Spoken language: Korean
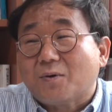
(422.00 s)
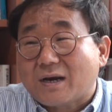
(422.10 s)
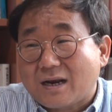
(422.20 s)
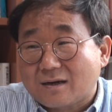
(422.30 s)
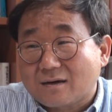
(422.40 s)

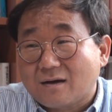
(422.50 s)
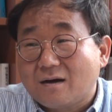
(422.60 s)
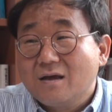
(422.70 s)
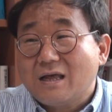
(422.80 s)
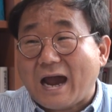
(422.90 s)
원하는
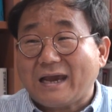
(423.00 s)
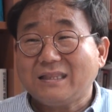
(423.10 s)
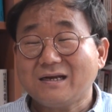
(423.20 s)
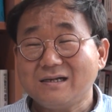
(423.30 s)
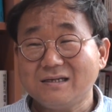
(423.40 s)
거,
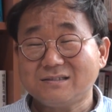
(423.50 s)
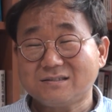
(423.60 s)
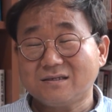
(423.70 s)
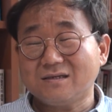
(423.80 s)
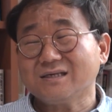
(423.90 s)

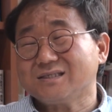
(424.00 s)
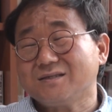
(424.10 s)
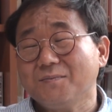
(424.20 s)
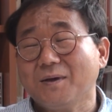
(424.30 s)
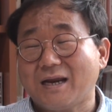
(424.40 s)

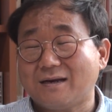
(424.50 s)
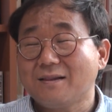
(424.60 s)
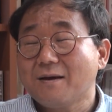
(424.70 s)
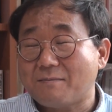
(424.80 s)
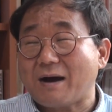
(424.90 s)
아이디얼리스트였으면 하는
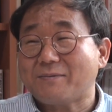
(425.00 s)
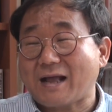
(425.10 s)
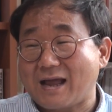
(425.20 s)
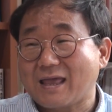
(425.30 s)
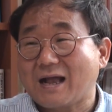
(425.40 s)
마음을
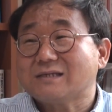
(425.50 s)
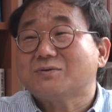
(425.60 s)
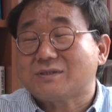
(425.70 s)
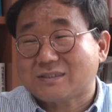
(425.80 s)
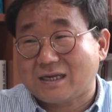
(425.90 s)
강하게
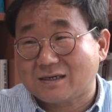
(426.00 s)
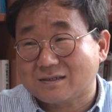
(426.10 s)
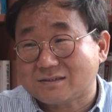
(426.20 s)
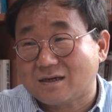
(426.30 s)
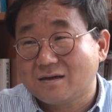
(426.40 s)
가지고 있었다는
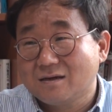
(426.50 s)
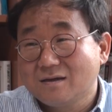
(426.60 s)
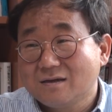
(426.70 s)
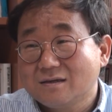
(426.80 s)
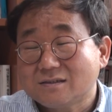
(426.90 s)
거죠.
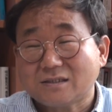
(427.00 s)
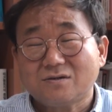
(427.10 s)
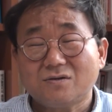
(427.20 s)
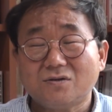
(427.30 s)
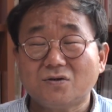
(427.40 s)
음.
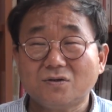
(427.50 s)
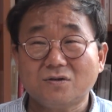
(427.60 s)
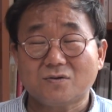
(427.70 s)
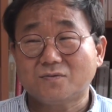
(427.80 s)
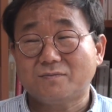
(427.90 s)
사실
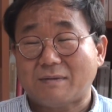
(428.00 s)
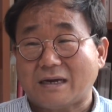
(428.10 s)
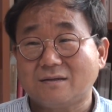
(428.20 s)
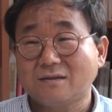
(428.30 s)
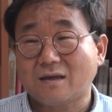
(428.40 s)
이런 경우는
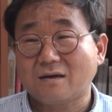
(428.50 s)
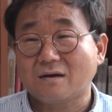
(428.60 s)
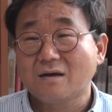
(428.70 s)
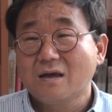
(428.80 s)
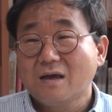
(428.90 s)

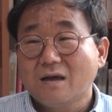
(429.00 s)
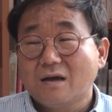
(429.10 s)
많은데요. 음.